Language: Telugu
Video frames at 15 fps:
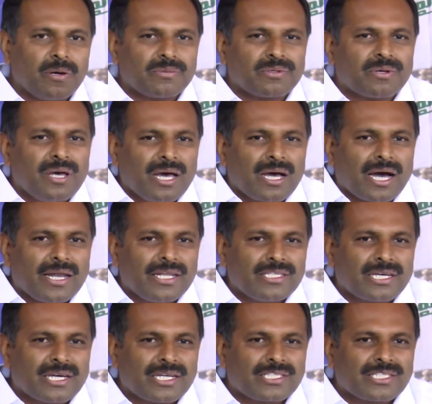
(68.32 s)
రెండో అంశం
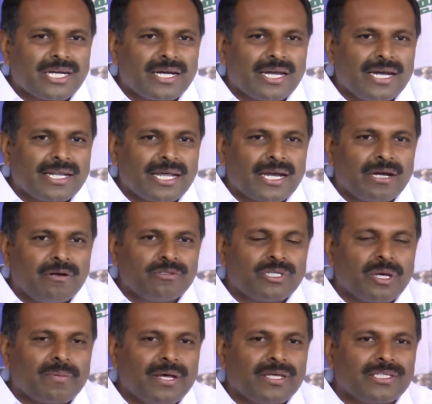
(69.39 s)
కనీసం కృష్ణా డెల్టాను నువ్వు
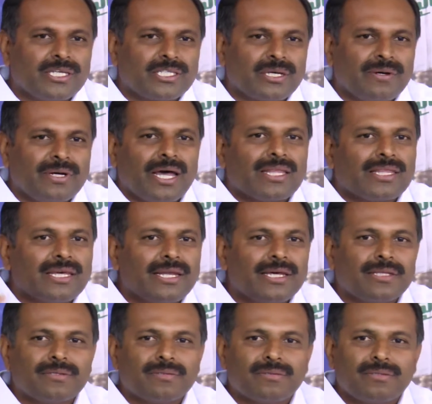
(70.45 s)
స్టెబిలైజ్ చేసావంటే అది
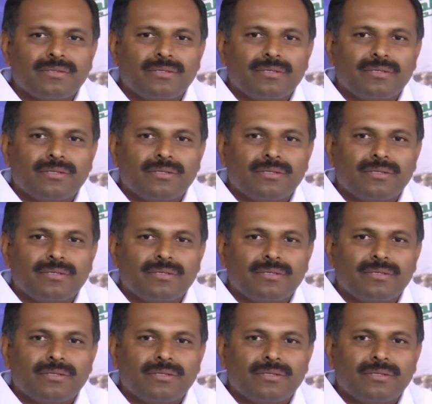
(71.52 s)
లేదు